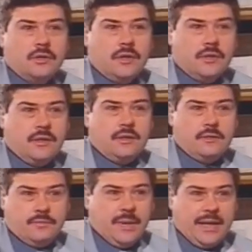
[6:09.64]
¿eh?
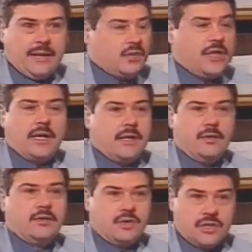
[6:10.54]
Para ellos la
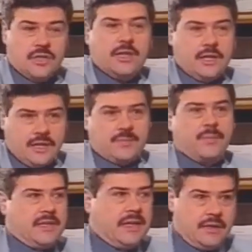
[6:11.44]
religión consistía en
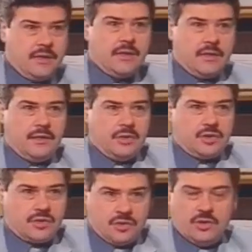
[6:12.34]
respetar los,